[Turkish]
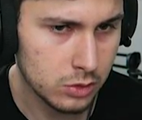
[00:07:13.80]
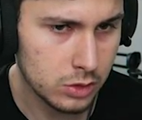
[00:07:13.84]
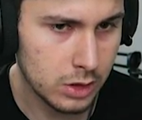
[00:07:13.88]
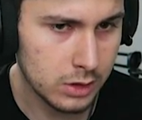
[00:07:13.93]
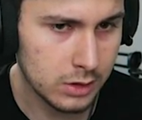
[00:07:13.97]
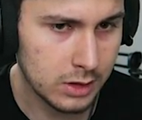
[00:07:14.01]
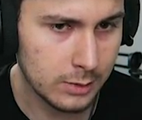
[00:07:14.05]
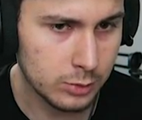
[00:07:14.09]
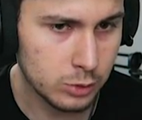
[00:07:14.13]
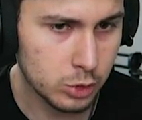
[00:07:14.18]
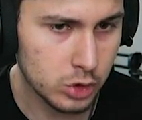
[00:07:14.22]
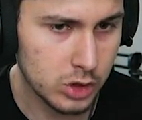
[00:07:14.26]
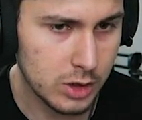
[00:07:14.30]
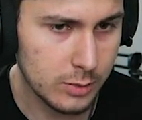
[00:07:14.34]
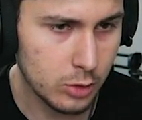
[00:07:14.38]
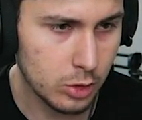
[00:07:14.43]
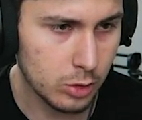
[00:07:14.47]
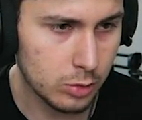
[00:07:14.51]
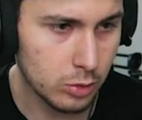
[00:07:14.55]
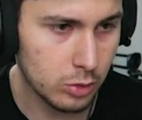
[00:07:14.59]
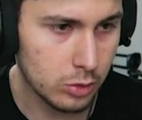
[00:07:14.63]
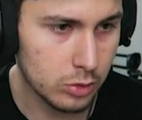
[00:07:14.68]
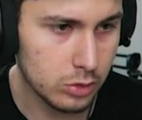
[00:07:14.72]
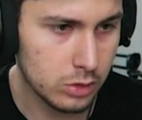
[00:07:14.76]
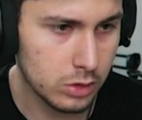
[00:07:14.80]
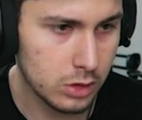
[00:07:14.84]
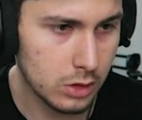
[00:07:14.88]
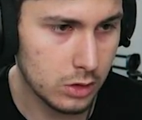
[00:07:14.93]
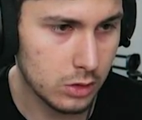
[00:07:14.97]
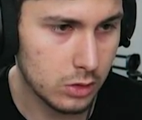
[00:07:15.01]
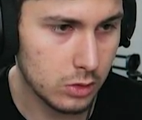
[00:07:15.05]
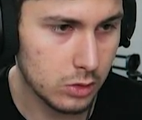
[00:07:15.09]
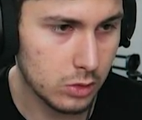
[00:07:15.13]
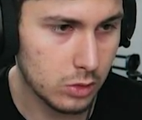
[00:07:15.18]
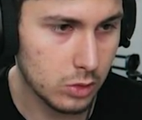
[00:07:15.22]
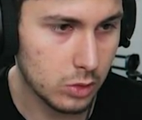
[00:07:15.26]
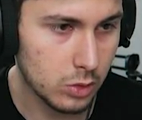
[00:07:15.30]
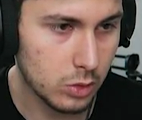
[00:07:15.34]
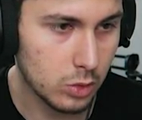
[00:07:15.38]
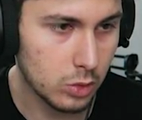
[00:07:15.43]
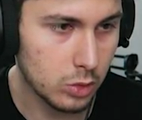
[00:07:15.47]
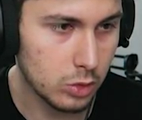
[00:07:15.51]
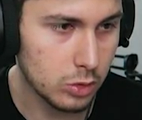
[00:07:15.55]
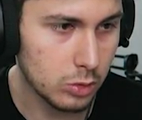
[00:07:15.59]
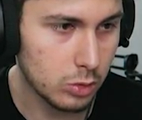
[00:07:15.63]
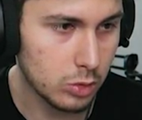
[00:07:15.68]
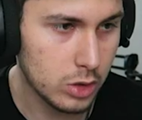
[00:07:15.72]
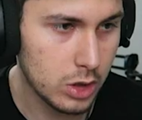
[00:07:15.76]
Tam tam çözemiyorum ne olduğunu da.
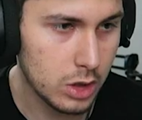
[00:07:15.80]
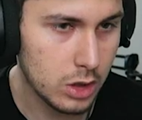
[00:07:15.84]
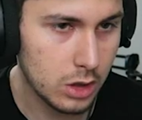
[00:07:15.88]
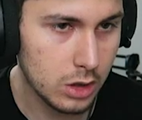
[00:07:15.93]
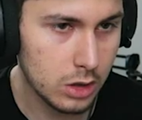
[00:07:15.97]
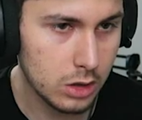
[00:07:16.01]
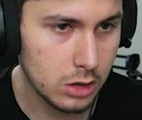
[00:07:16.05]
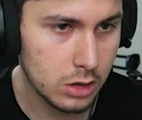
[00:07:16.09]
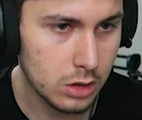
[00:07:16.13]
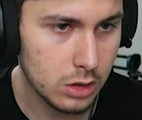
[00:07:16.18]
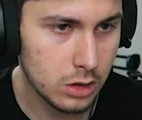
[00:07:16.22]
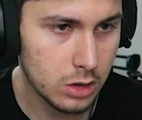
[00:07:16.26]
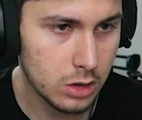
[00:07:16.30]
Oğlum o ne lan?